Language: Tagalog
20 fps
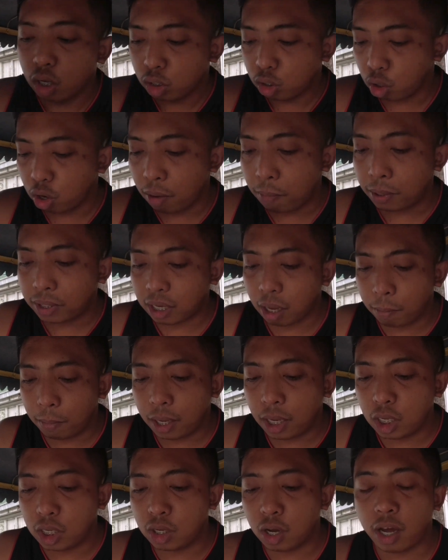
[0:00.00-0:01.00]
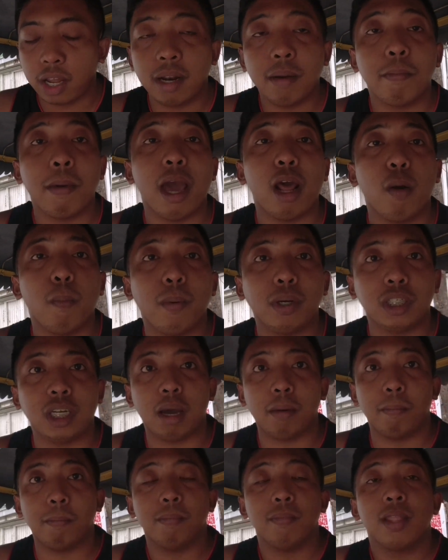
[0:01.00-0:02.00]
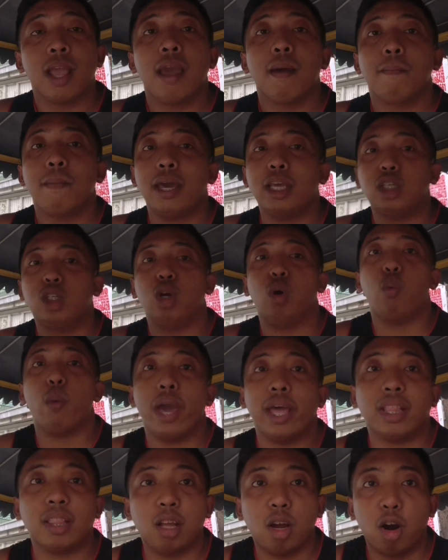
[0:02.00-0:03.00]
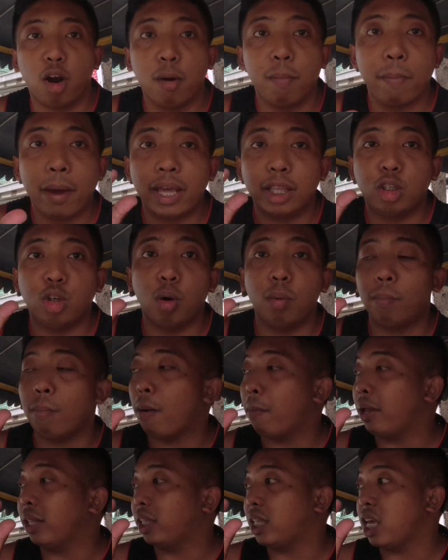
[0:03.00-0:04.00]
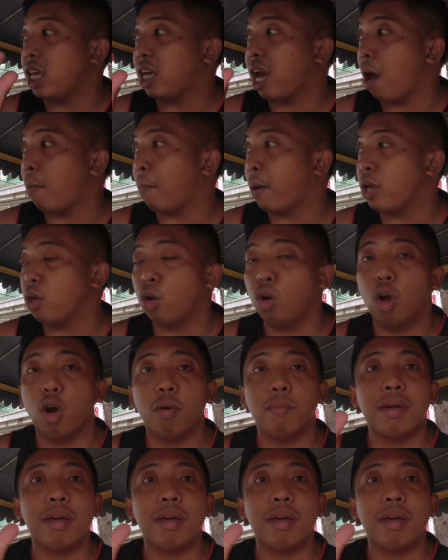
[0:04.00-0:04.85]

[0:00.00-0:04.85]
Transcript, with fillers: So, ibig sabihin nyo, meron pa siyang medyo wet or medyo mamantika pa yung loob.